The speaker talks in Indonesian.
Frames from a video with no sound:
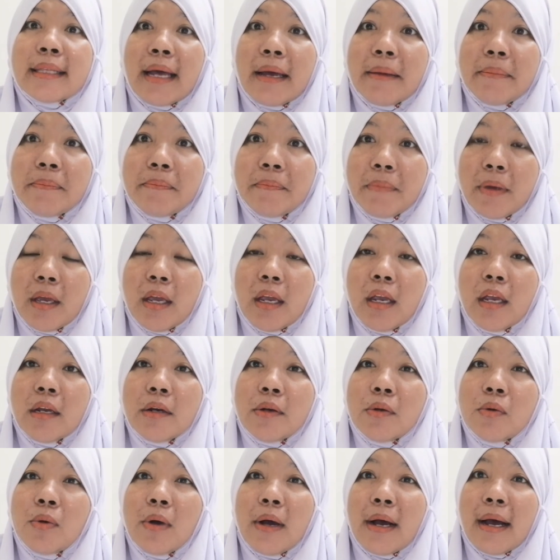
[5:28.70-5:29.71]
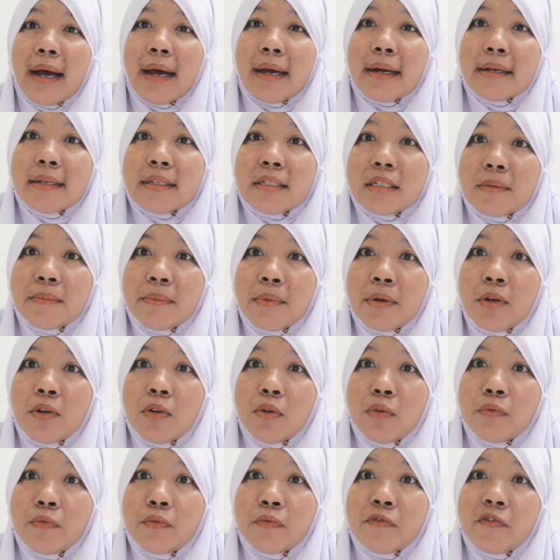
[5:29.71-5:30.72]
tapi dua hari
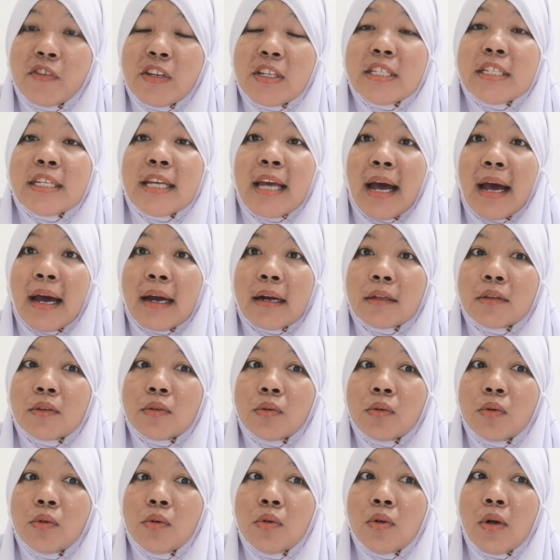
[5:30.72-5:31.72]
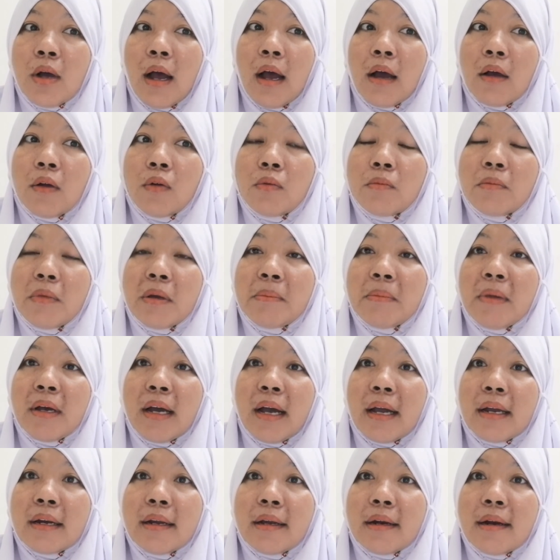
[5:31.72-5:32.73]
sebelum VCR itu aku
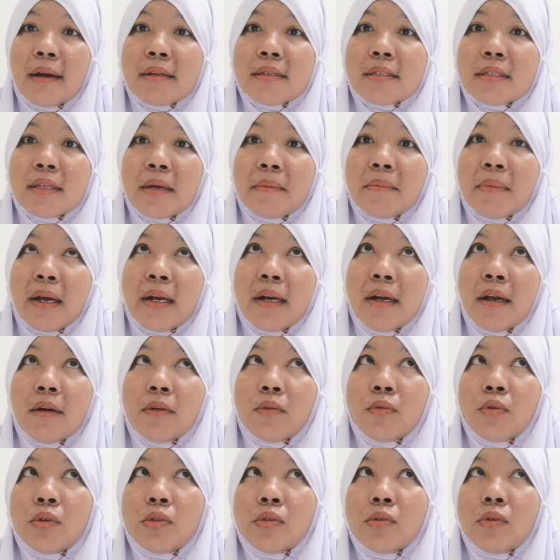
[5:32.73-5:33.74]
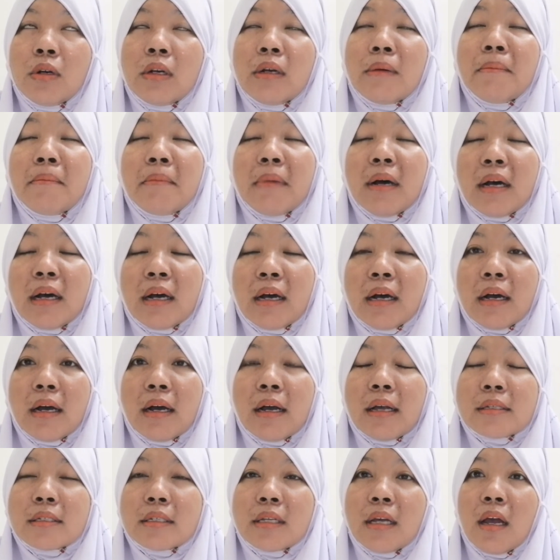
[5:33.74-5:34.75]
memang ada rasa badanku itu
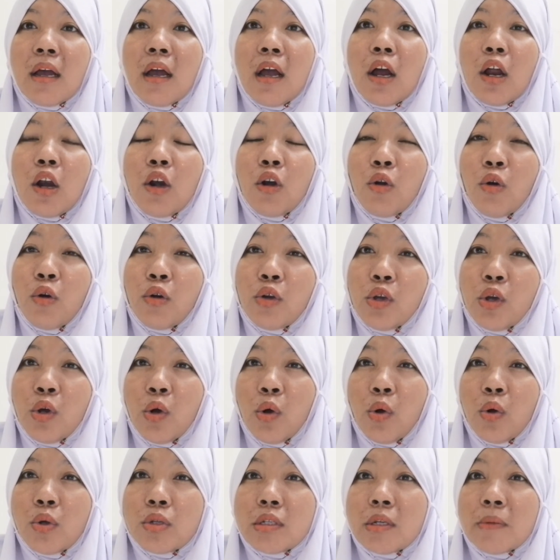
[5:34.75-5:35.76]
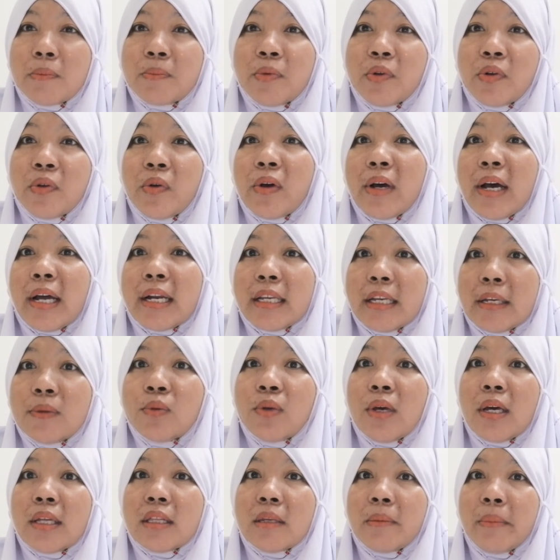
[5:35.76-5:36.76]
lemas loyo sempoyongan
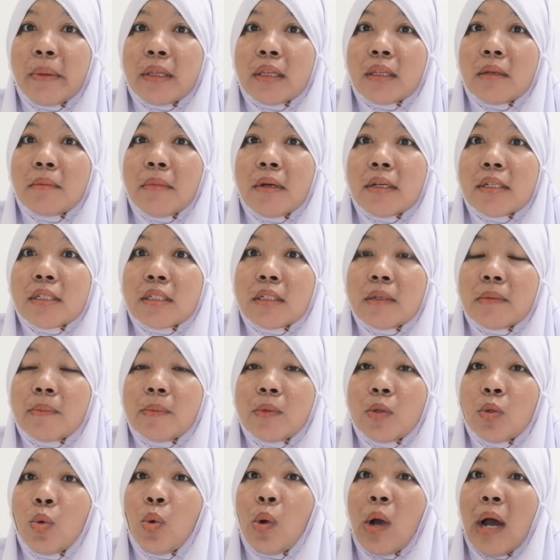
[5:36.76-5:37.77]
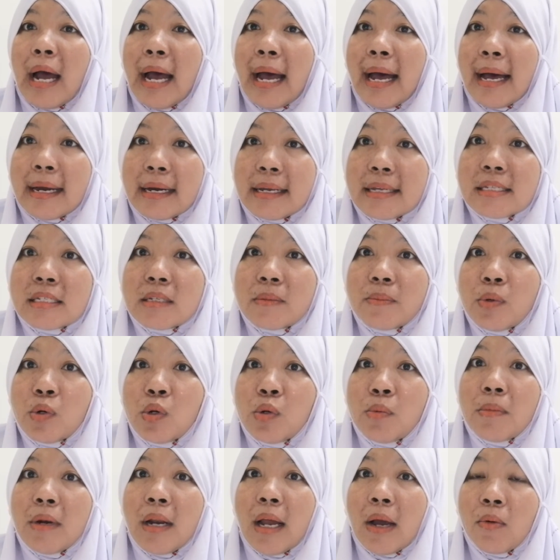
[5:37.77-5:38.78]
gitu ya teman-teman dua hari
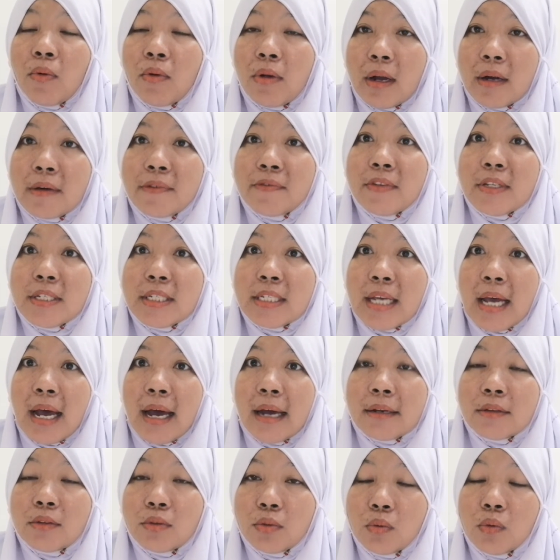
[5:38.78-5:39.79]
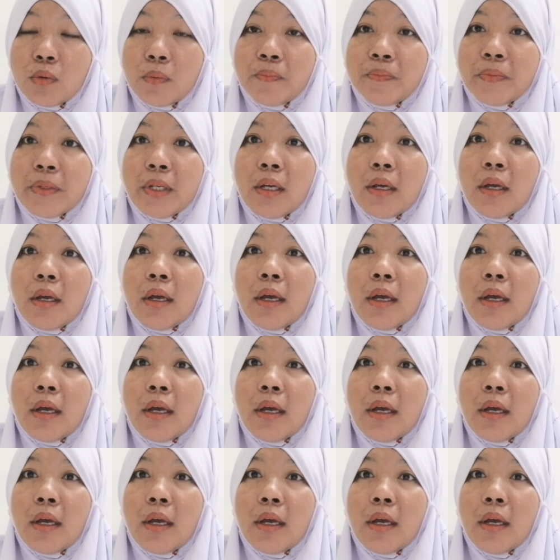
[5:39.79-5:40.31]
sebelum melakukan VCR tuh